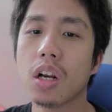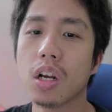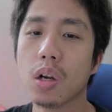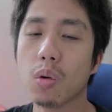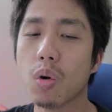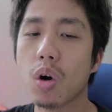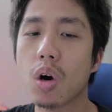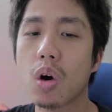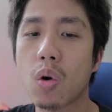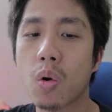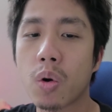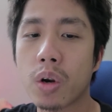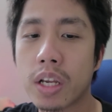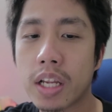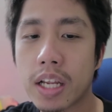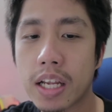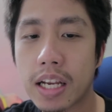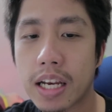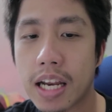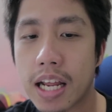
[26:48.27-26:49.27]
หรือว่าคน
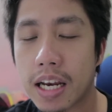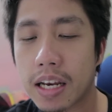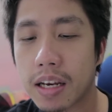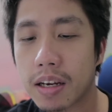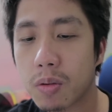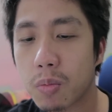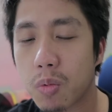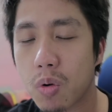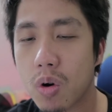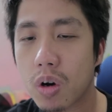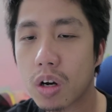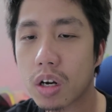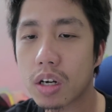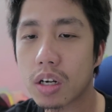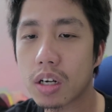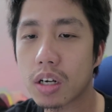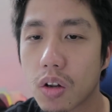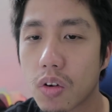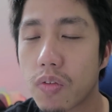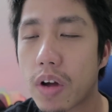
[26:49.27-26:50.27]
ที่เล่นพวก
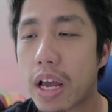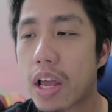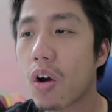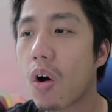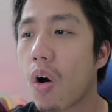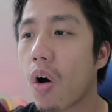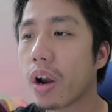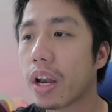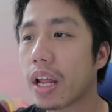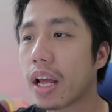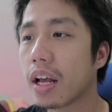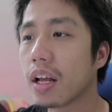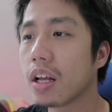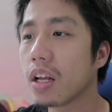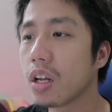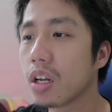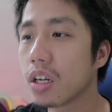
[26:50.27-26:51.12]
รถไฟห่อเนี่ย